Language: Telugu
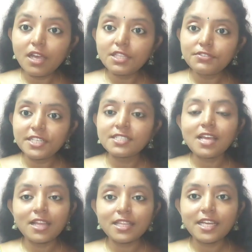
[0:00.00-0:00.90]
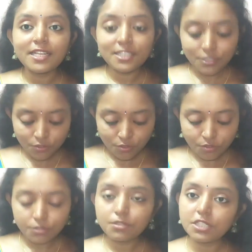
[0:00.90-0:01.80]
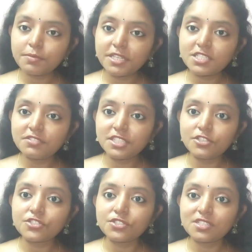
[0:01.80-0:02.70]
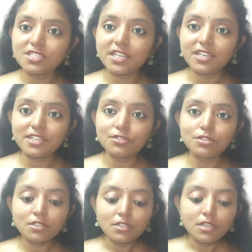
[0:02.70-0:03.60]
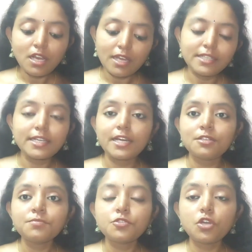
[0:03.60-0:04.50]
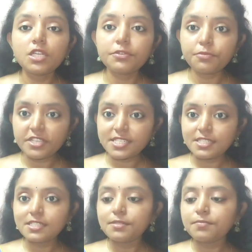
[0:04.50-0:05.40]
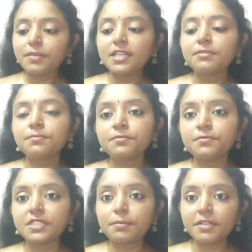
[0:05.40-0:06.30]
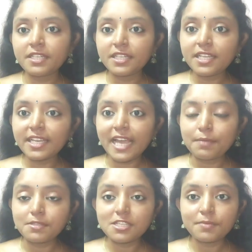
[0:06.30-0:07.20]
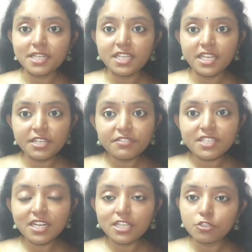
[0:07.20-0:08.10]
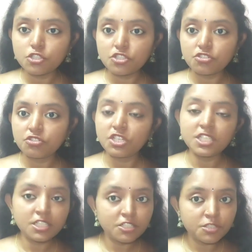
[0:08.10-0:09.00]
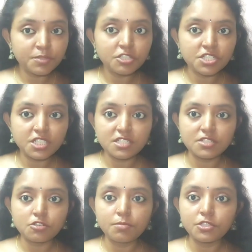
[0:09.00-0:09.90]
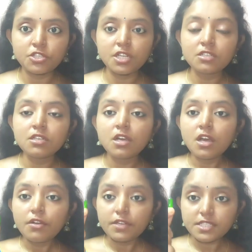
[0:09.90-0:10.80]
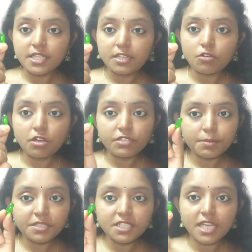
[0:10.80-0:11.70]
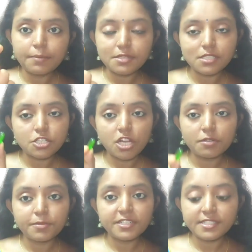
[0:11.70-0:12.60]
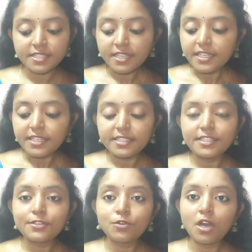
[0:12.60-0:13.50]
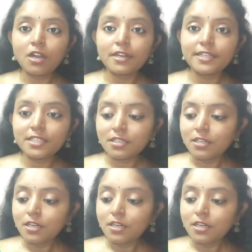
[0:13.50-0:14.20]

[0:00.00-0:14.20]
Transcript: అది ఫ్రెండ్స్ అందుకనే నేను ఈ మధ్య వీడియోస్ చేయలేదు అదే కారణం సో ఫస్ట్ మనం విటమిన్ ఈ క్యాప్సల్స్ మనకి ఎన్ని విధాలుగా యూజ్ అవుతుందో నేను ఈరోజు మీతో షేర్ చేసుకోబోతున్నాను ఫస్ట్ దానికి ఒక విటమిన్ ఈ క్యాప్సల్స్ చాలు ఫ్రెండ్స్ ఇది నేను ఆల్రెడీ